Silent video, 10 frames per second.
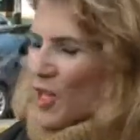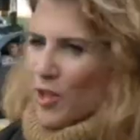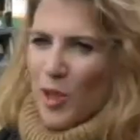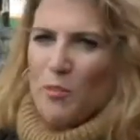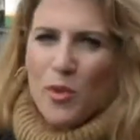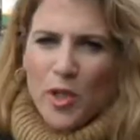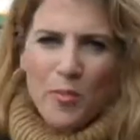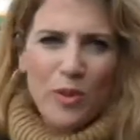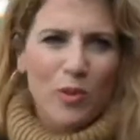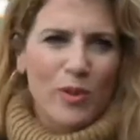Creo que es muy
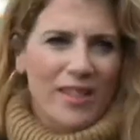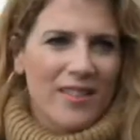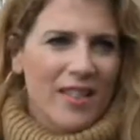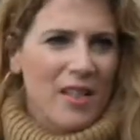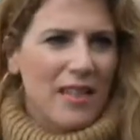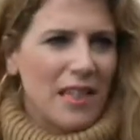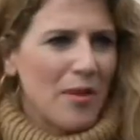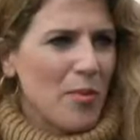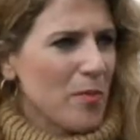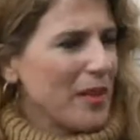oportuna esta
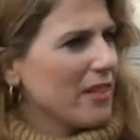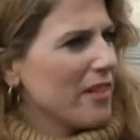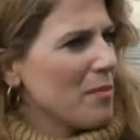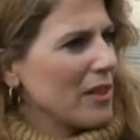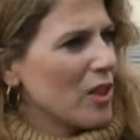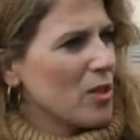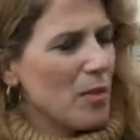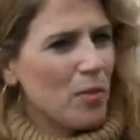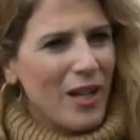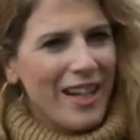iniciativa por parte del Partido
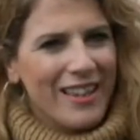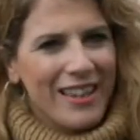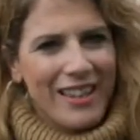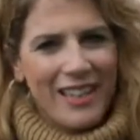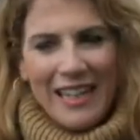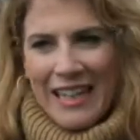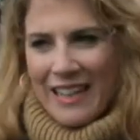Popular de,